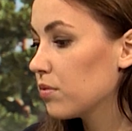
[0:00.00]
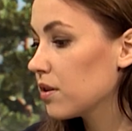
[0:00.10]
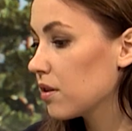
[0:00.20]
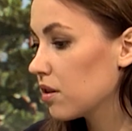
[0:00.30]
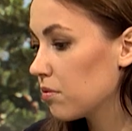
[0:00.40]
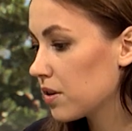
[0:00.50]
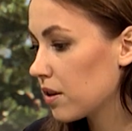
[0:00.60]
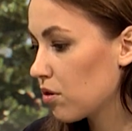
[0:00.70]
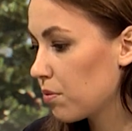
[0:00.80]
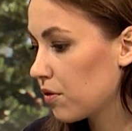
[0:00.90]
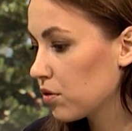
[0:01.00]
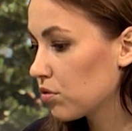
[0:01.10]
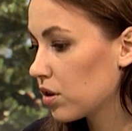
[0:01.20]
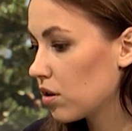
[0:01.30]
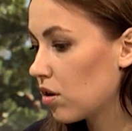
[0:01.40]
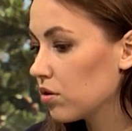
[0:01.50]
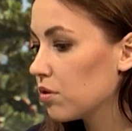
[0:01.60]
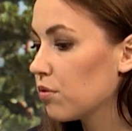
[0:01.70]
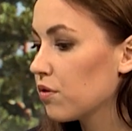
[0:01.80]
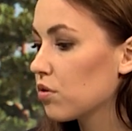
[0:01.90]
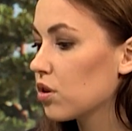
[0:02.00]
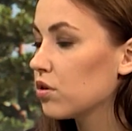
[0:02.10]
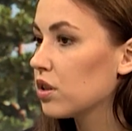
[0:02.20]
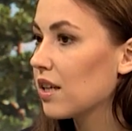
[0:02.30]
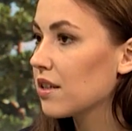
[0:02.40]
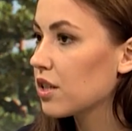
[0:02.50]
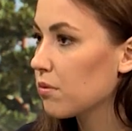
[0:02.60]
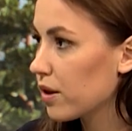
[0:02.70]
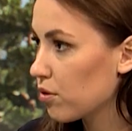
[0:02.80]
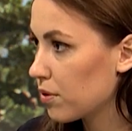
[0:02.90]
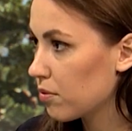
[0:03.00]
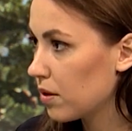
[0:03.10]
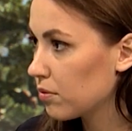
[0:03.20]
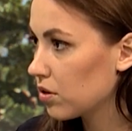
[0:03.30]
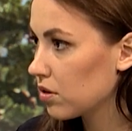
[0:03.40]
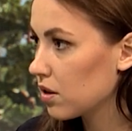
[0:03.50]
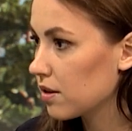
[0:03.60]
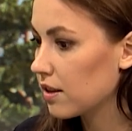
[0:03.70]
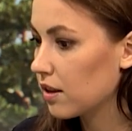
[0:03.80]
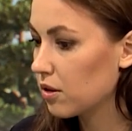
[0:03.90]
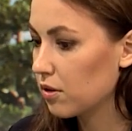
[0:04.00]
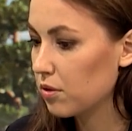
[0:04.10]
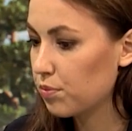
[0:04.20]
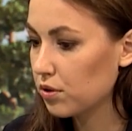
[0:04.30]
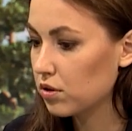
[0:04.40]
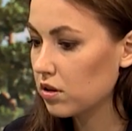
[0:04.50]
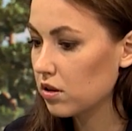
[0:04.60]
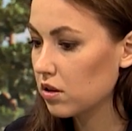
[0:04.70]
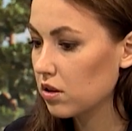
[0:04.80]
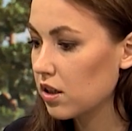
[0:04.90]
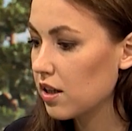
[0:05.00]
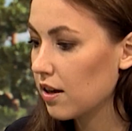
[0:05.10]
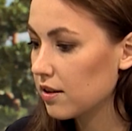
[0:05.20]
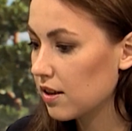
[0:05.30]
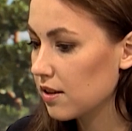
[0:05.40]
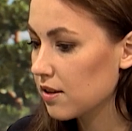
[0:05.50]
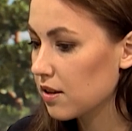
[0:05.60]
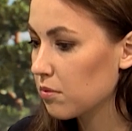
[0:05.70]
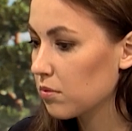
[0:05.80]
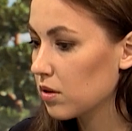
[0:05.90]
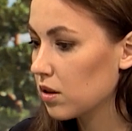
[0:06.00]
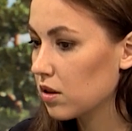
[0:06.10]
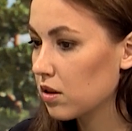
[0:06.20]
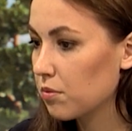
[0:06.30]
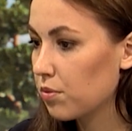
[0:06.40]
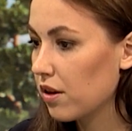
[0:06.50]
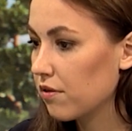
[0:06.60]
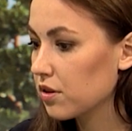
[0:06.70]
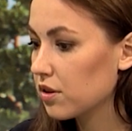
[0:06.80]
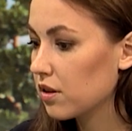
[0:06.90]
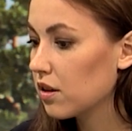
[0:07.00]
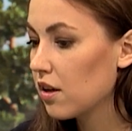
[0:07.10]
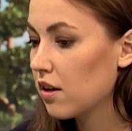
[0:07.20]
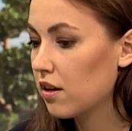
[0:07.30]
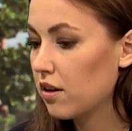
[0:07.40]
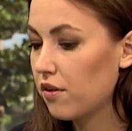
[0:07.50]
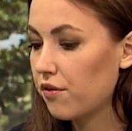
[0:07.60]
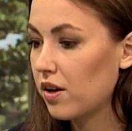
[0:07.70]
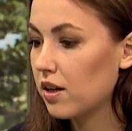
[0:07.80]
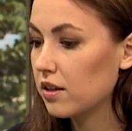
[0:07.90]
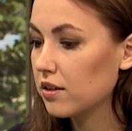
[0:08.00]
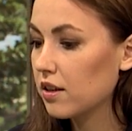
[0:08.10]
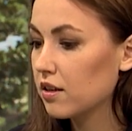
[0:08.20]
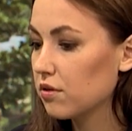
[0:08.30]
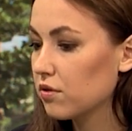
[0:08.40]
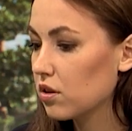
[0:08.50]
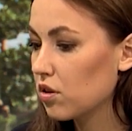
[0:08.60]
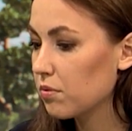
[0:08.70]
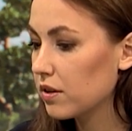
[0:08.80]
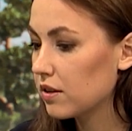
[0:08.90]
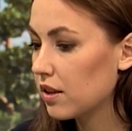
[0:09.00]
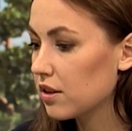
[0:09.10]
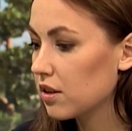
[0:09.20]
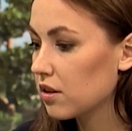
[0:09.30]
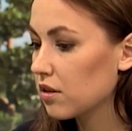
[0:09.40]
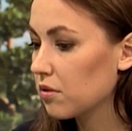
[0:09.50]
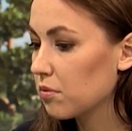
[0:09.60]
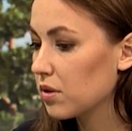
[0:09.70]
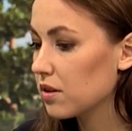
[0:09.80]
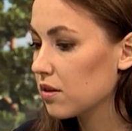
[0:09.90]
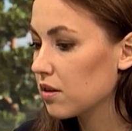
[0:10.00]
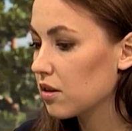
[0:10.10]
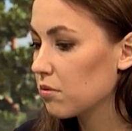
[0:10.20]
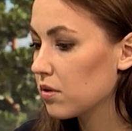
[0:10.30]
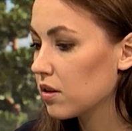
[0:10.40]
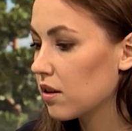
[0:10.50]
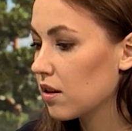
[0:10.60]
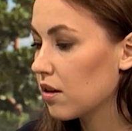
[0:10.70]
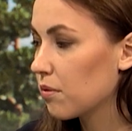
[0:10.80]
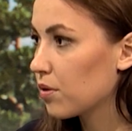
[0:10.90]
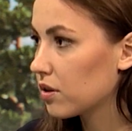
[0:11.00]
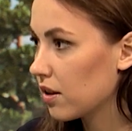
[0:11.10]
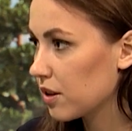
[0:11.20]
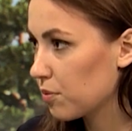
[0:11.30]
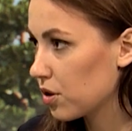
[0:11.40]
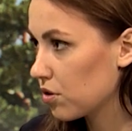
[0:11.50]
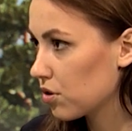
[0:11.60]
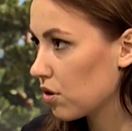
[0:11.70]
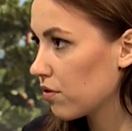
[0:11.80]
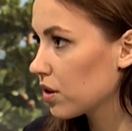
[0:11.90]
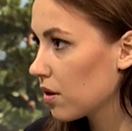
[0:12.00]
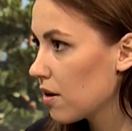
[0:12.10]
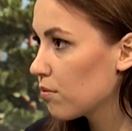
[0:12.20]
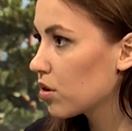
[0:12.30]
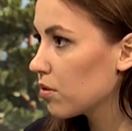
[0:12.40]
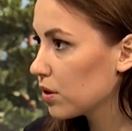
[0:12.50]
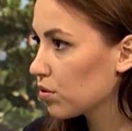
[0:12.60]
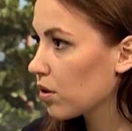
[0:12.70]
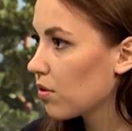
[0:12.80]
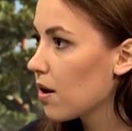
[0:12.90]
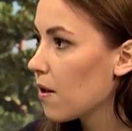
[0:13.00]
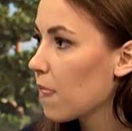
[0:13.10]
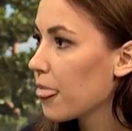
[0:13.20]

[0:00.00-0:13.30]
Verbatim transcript: Między innymi z tego powodu, że oni mówią, że oni także mają problemy. To nie jest tak. E, pod e, ich adresem e, pojawia się fala negatywnych komentarzy, między innymi na portalach no społecznościowych. Może to chodziło o to, żeby właśnie